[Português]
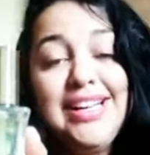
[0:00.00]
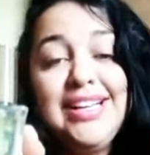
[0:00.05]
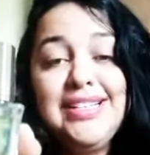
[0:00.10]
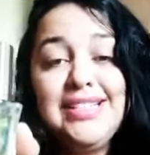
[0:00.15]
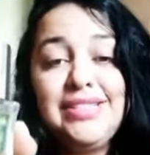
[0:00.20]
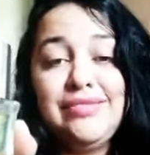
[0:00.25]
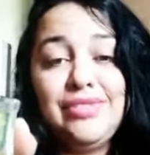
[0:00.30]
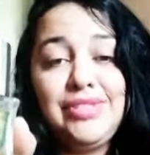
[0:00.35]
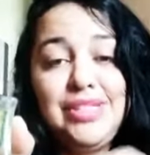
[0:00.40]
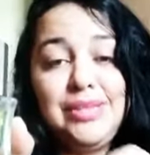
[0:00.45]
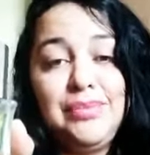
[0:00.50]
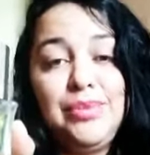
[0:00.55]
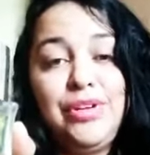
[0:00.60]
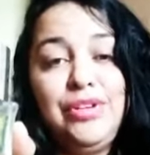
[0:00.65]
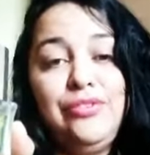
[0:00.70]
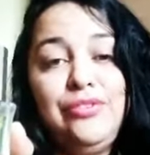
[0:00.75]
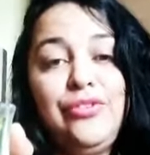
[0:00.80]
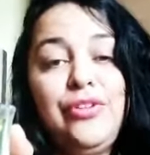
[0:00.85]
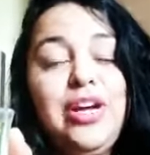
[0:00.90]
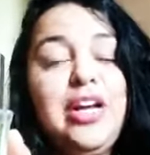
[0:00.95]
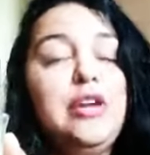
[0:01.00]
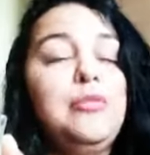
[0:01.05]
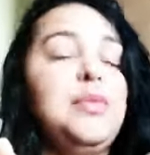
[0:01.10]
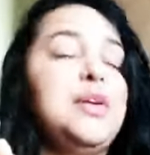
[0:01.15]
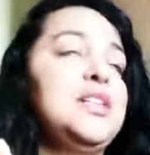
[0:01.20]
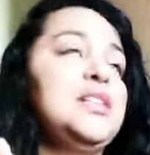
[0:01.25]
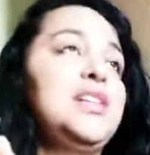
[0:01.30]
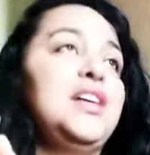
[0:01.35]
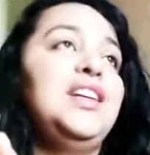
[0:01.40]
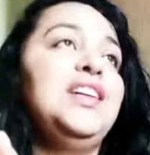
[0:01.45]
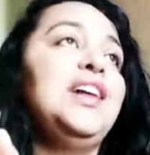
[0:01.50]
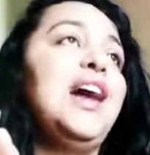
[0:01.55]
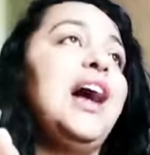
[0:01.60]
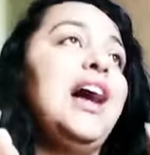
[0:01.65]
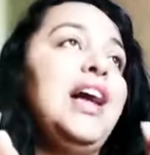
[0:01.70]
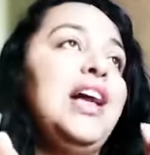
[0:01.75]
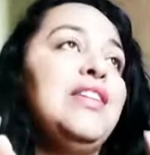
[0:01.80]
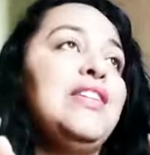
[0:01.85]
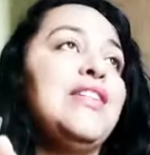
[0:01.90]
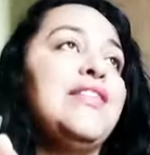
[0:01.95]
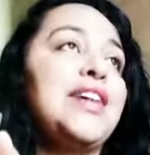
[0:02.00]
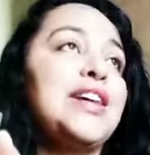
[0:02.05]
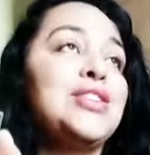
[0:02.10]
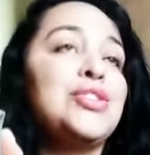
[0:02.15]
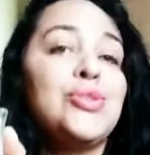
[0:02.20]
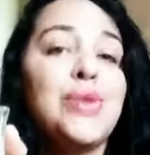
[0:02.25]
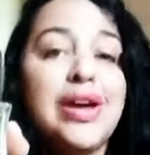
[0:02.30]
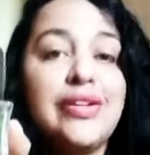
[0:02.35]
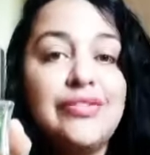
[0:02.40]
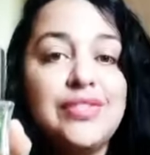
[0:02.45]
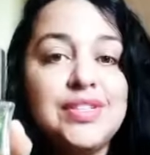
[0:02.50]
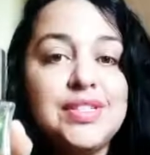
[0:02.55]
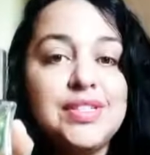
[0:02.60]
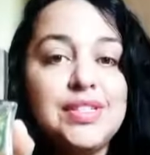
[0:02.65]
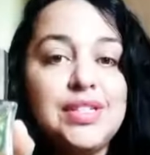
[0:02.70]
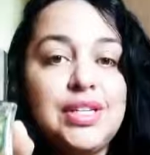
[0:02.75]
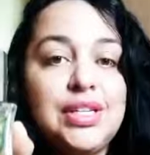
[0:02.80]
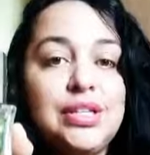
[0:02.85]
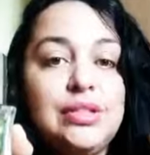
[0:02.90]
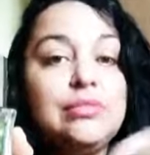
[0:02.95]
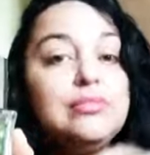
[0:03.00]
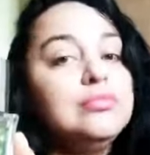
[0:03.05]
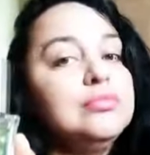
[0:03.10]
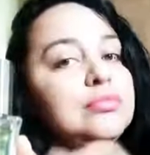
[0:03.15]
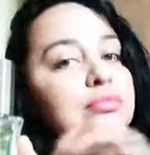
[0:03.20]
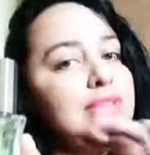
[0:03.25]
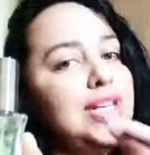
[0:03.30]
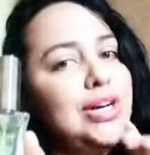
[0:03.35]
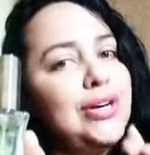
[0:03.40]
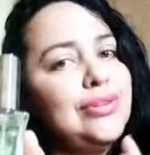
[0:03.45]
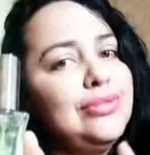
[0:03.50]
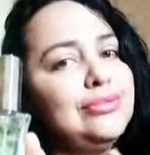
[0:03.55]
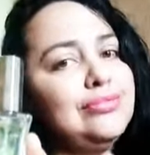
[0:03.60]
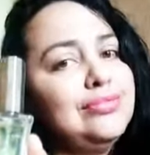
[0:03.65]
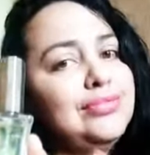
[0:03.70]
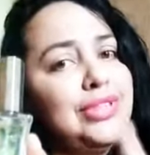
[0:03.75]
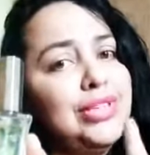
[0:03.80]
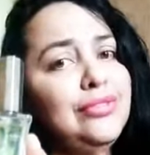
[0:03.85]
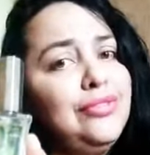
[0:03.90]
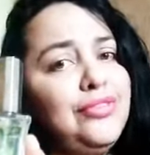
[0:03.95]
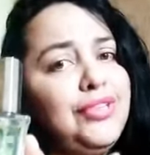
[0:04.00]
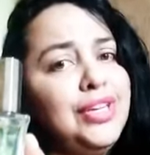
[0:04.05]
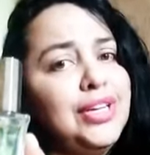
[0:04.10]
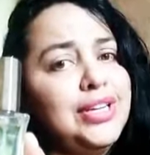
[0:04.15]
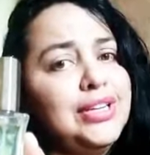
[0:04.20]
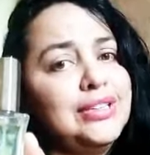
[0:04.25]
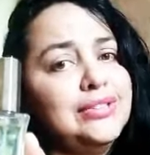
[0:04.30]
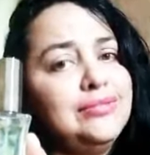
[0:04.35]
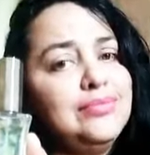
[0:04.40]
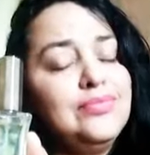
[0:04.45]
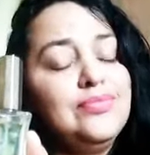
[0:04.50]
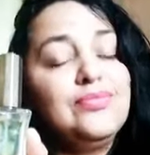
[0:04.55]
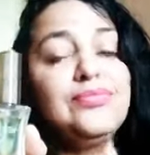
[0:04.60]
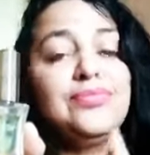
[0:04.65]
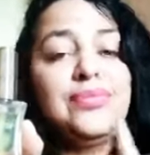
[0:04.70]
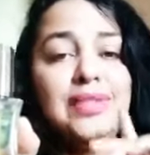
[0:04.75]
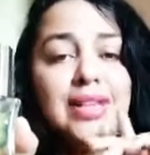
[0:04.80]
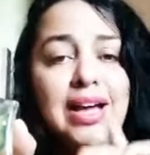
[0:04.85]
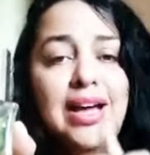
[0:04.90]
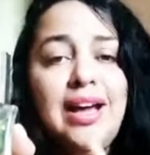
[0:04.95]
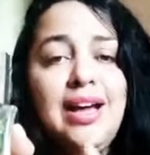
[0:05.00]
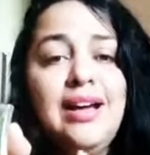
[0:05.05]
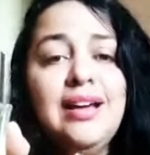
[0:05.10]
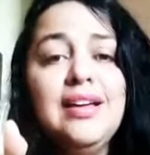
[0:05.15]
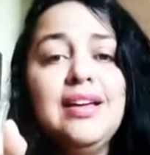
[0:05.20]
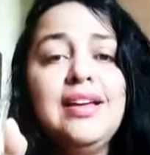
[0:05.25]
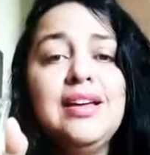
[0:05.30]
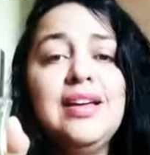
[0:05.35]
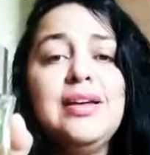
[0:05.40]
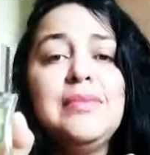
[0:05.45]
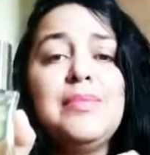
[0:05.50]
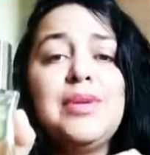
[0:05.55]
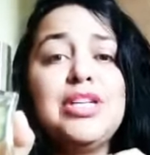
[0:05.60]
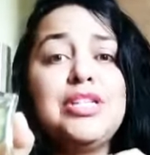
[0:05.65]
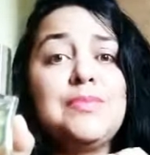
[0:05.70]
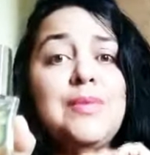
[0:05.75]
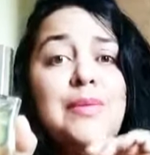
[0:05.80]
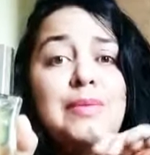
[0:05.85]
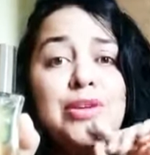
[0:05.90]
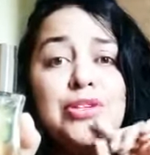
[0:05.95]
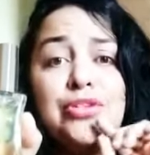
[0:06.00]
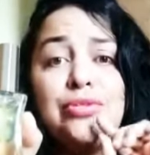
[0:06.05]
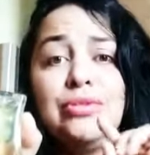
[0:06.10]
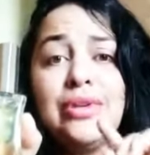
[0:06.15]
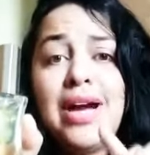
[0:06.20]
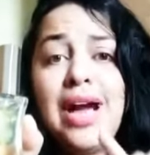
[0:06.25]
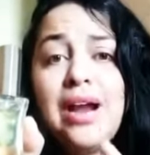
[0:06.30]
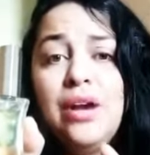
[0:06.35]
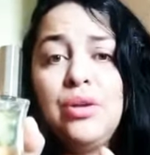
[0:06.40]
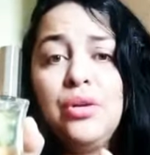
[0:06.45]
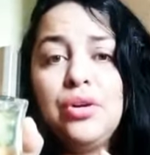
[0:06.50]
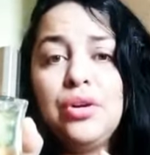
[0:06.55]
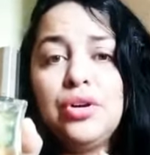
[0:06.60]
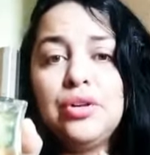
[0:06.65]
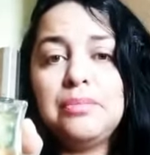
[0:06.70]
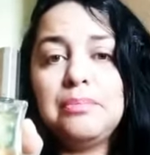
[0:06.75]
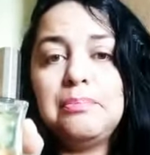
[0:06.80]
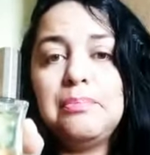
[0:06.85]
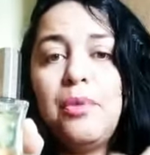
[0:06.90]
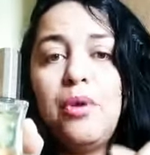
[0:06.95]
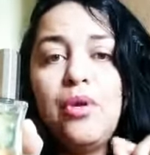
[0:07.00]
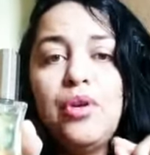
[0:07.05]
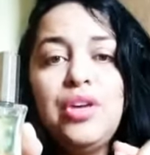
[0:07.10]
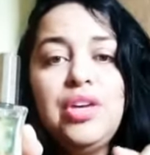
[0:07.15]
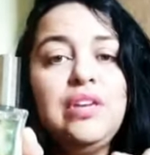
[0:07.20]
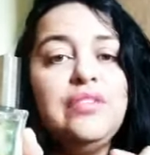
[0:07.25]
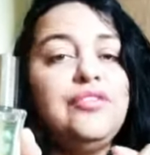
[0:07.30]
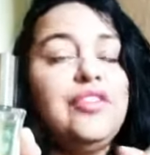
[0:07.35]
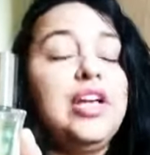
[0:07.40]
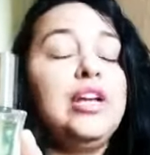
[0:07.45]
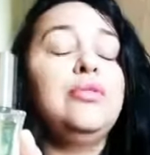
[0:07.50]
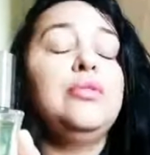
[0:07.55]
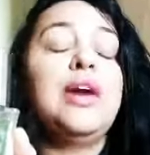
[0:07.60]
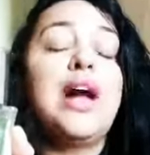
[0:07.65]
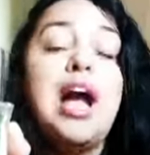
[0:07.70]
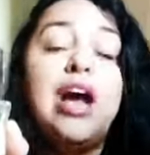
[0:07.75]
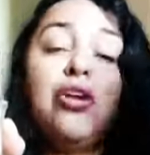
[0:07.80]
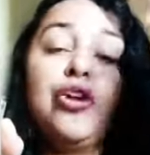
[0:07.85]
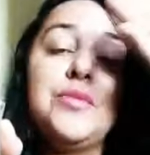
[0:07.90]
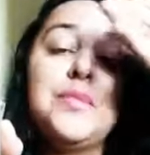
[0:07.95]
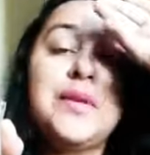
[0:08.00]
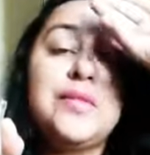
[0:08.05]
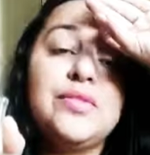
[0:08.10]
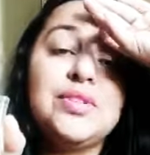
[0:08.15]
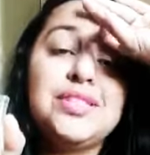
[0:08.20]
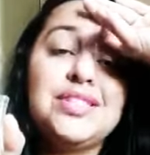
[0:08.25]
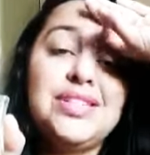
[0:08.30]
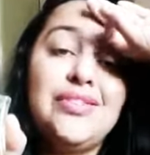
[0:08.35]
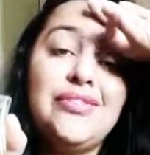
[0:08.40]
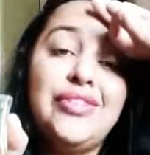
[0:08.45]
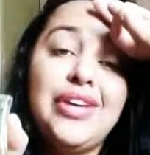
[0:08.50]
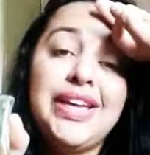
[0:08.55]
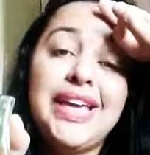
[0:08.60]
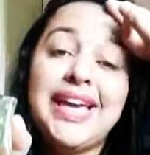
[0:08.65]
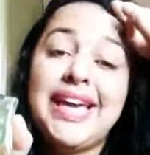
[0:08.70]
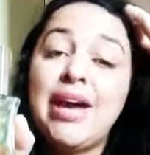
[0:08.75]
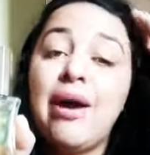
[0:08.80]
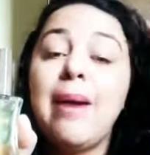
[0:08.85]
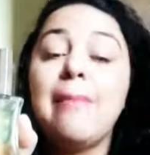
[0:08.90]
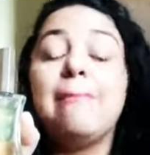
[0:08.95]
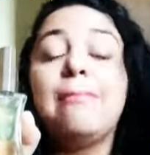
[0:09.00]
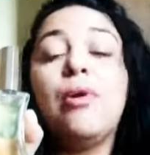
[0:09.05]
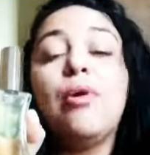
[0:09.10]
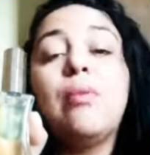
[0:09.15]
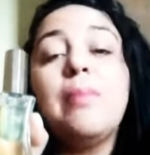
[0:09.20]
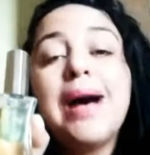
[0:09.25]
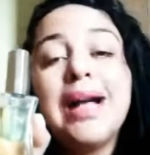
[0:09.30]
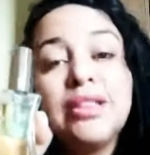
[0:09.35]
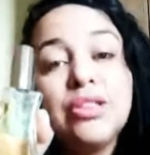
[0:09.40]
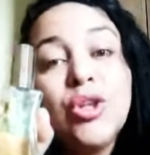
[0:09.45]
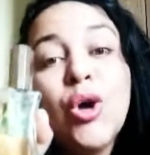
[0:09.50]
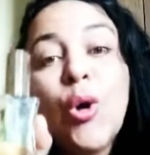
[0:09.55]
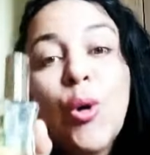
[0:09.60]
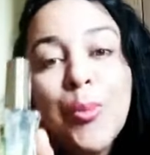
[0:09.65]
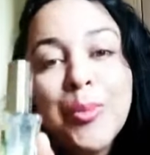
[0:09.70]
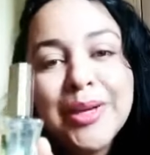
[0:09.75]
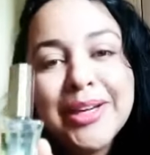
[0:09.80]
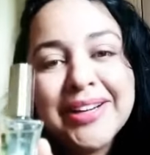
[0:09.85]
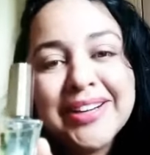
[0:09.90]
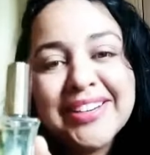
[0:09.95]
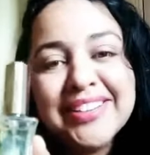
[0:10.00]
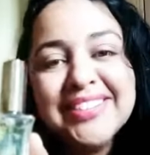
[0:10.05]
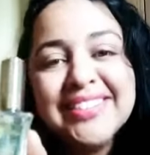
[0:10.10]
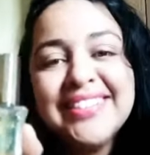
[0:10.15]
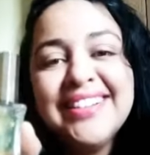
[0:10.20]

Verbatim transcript: Se você borrifou ele pensando, ah, ele vai ficar suavezinho, não, não fica, tá? Principalmente no calor. Borrifa ele no calor para você ver que é uma bomba atômica.